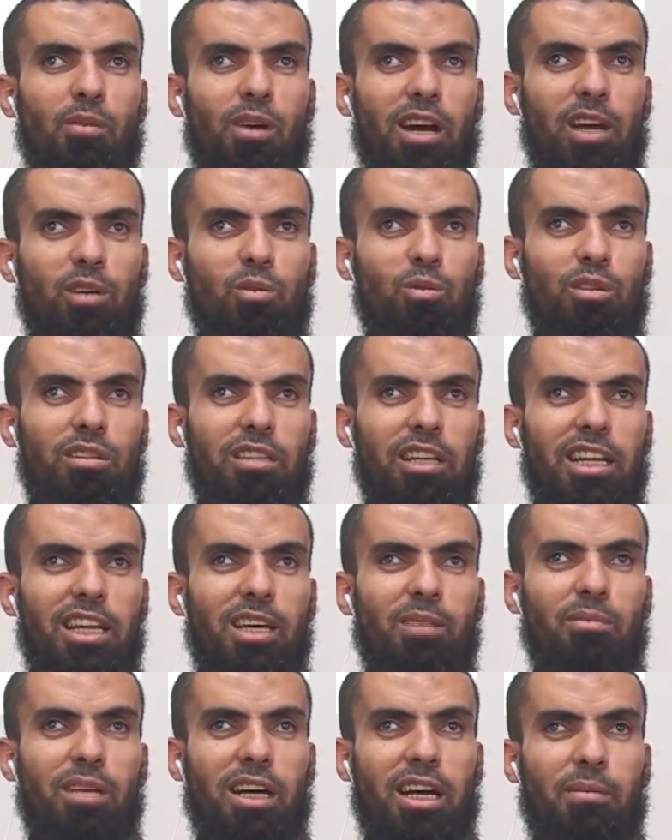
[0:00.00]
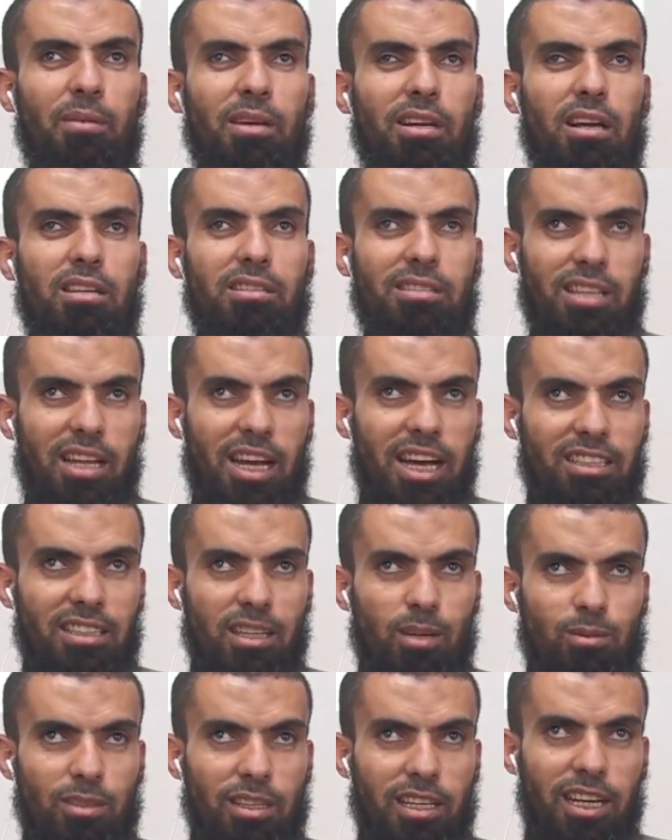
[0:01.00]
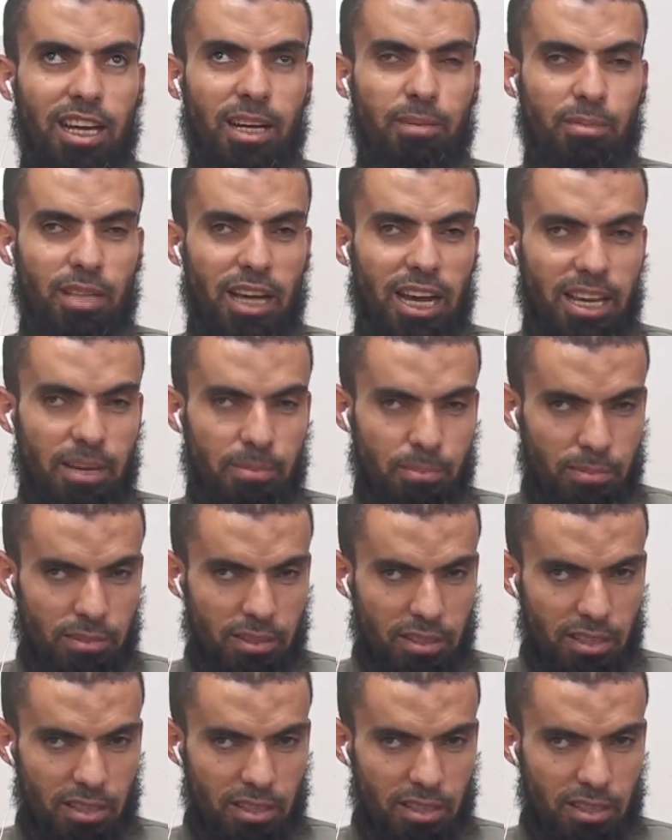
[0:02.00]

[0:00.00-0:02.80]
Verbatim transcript: واحد ويطلع العيب ده كمان اصلا حتى لو طلع العيب ده عيب